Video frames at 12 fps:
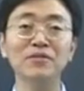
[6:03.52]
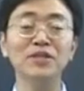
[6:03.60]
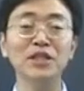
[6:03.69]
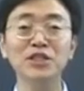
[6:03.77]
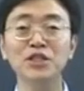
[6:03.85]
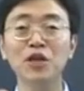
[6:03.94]
服，
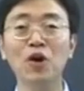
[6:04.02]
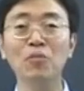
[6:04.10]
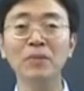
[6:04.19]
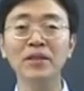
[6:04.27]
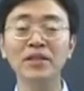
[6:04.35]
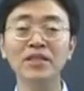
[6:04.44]
这个小
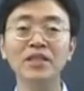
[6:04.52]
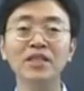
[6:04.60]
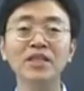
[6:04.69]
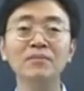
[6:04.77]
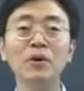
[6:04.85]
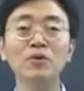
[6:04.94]
门厅
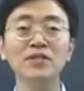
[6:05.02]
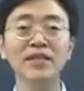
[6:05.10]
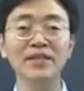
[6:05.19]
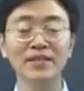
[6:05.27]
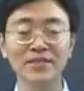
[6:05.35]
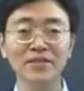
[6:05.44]
衣帽
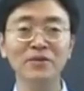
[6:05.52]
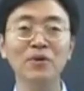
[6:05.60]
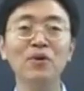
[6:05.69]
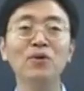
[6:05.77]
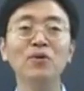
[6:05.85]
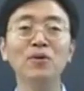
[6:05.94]
间叫
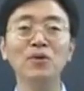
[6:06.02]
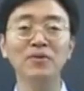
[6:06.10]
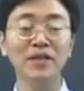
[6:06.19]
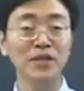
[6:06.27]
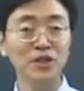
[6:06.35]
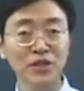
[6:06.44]
做 hall，
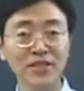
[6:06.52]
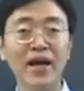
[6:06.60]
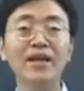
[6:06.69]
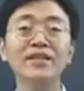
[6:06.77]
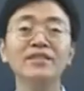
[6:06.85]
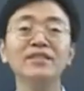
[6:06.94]
这是
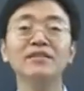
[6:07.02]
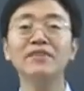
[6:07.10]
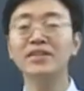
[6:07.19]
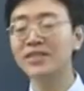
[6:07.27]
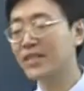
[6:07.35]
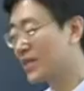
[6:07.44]
家里的这个
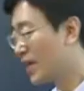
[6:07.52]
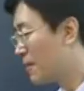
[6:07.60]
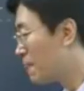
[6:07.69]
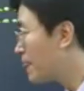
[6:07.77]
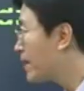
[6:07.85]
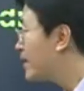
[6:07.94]
房间
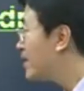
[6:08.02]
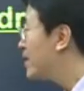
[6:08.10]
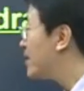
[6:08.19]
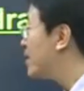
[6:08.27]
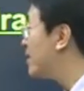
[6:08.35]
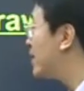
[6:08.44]
啊。
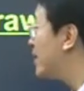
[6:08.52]
那